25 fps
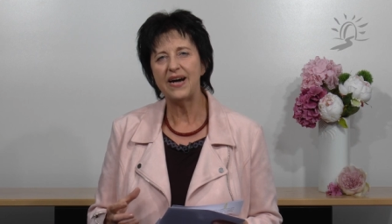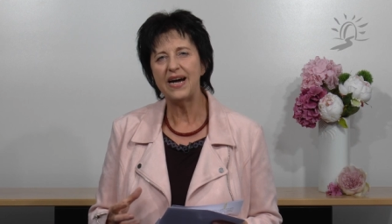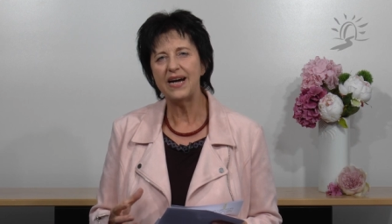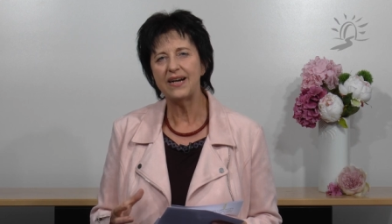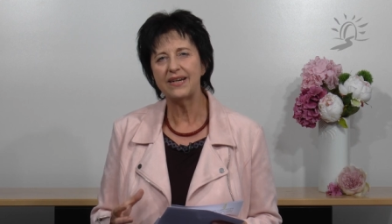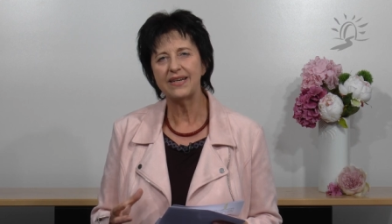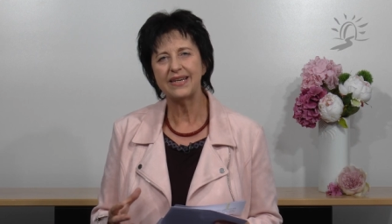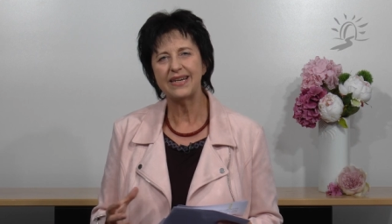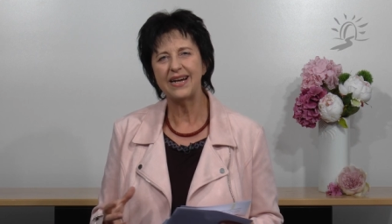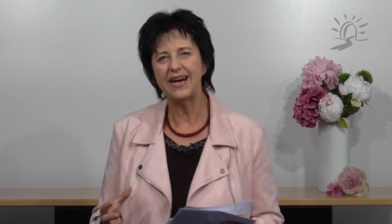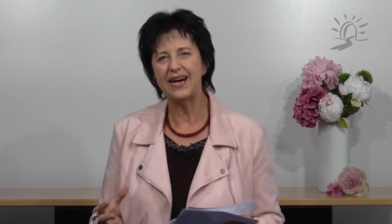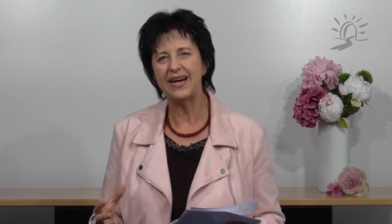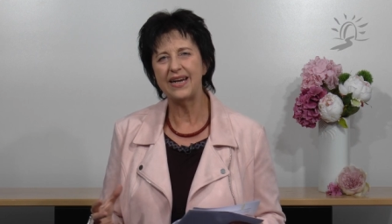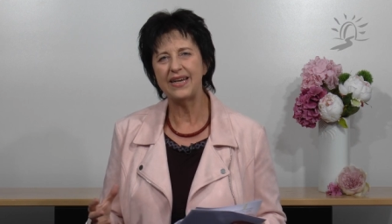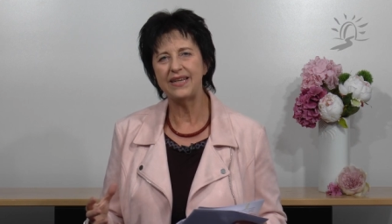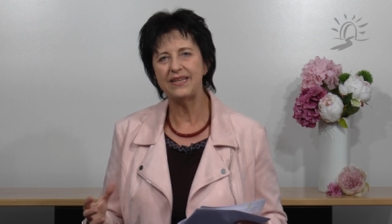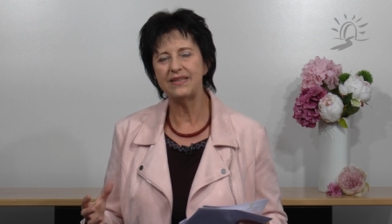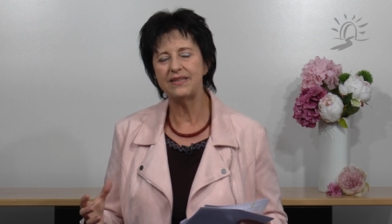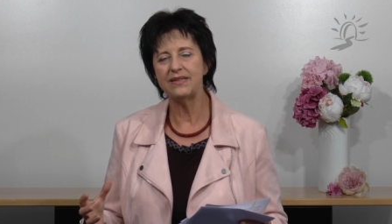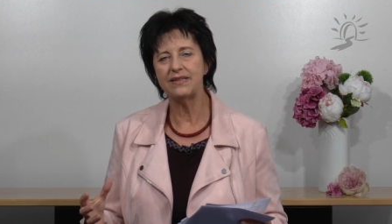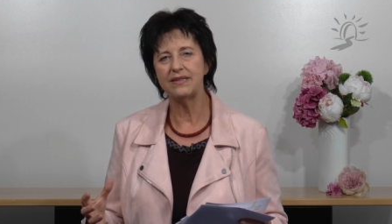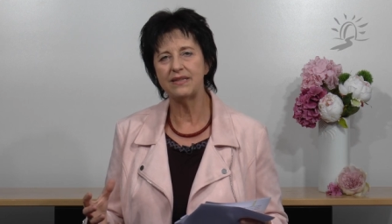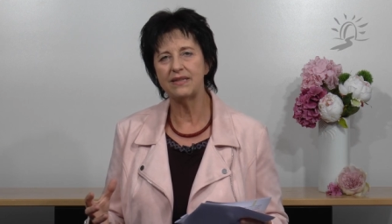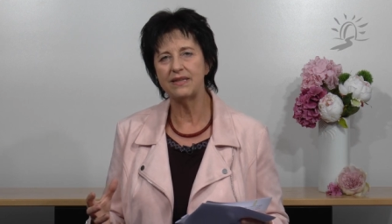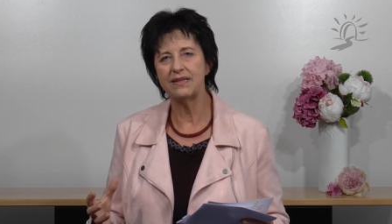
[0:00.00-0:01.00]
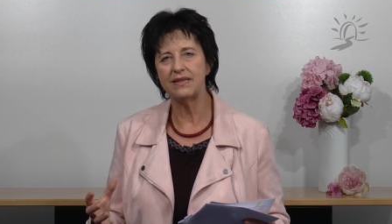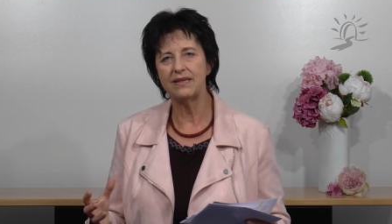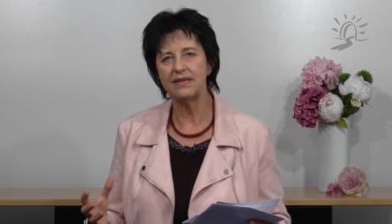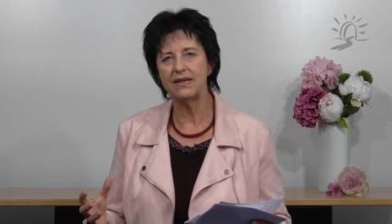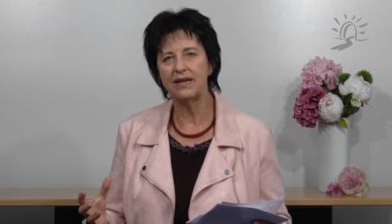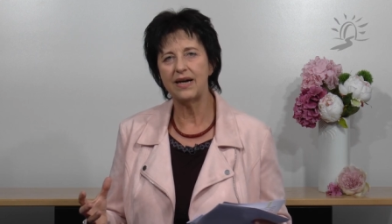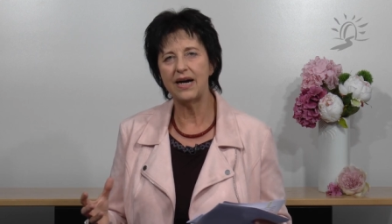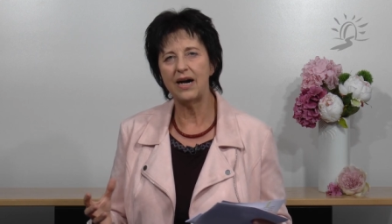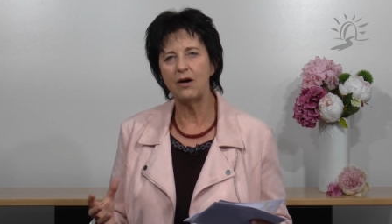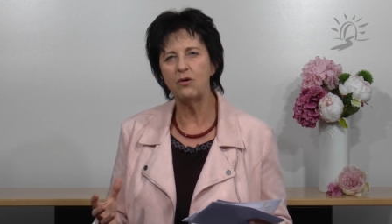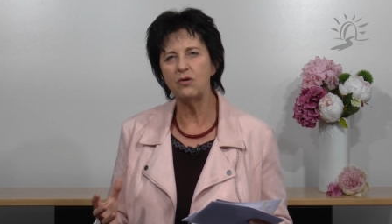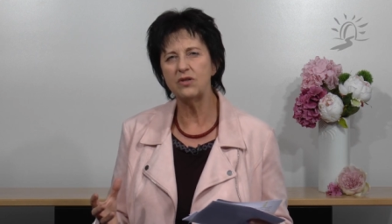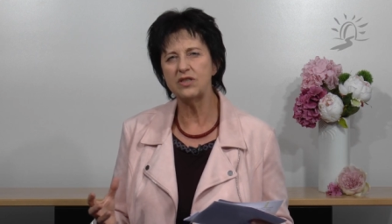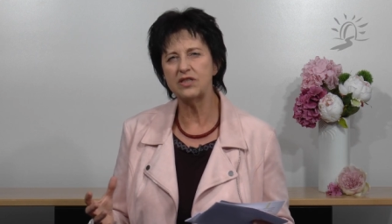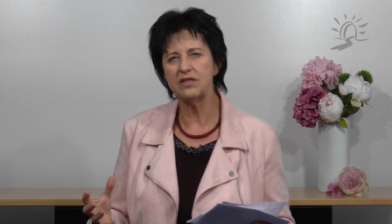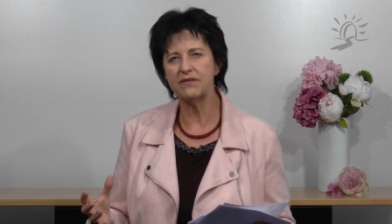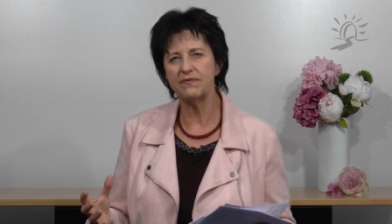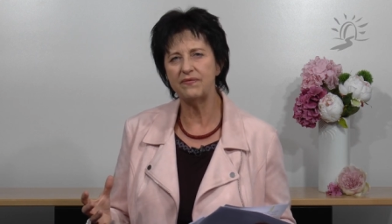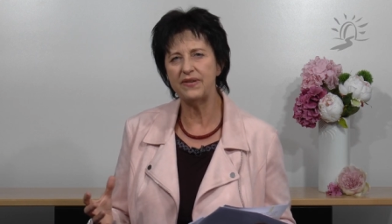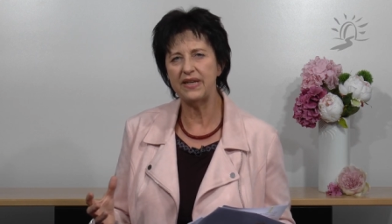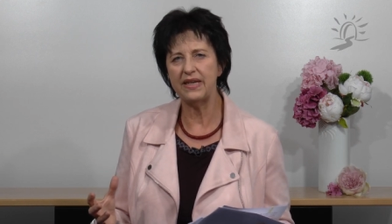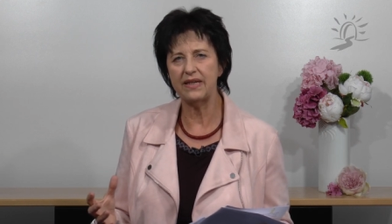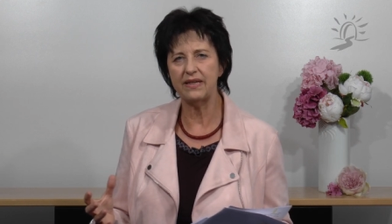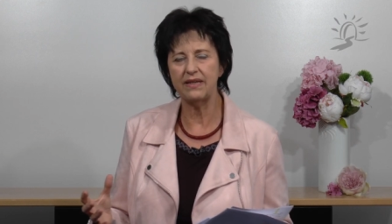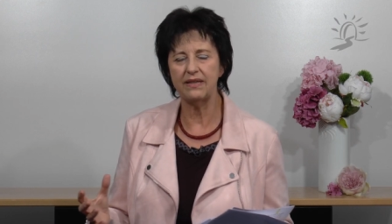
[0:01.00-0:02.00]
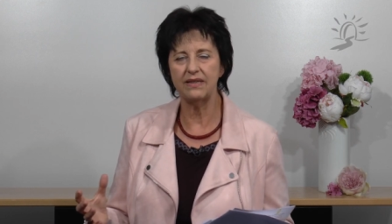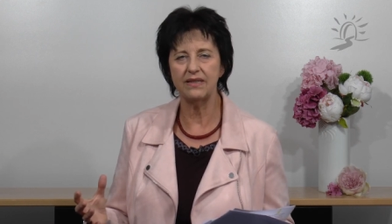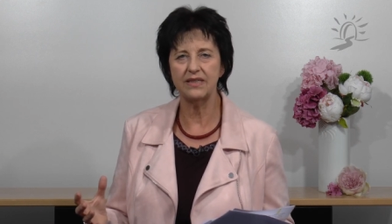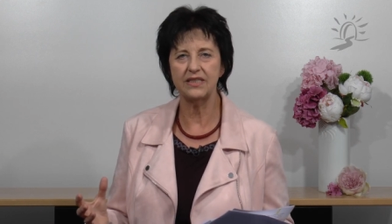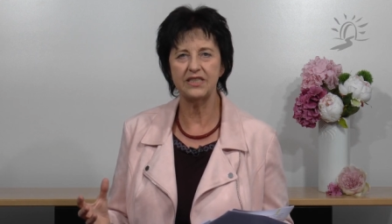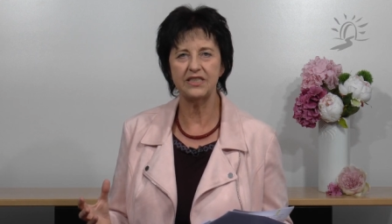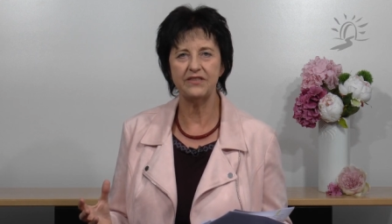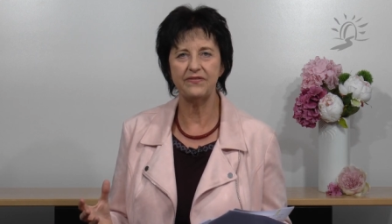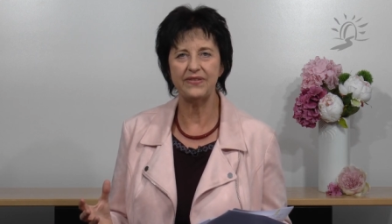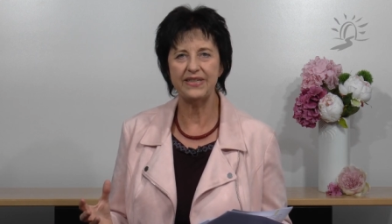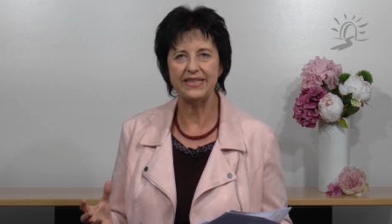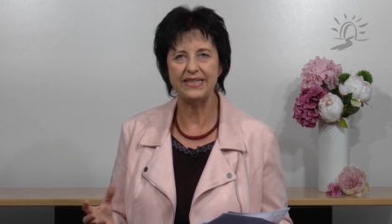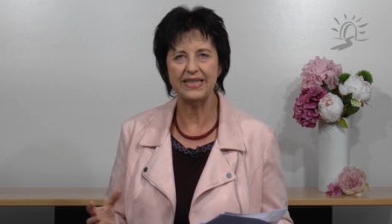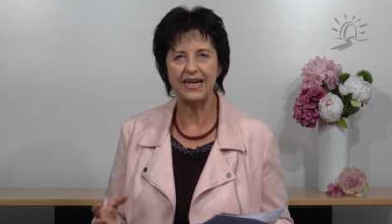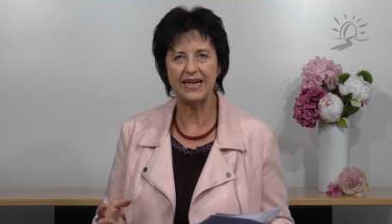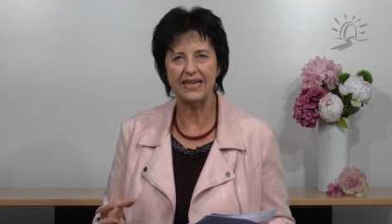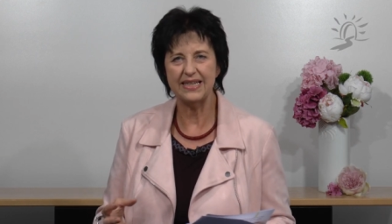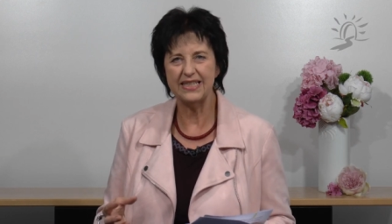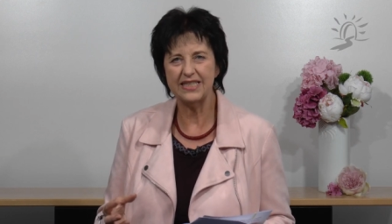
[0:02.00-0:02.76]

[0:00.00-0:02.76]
war kein Ausweg irgendwie da.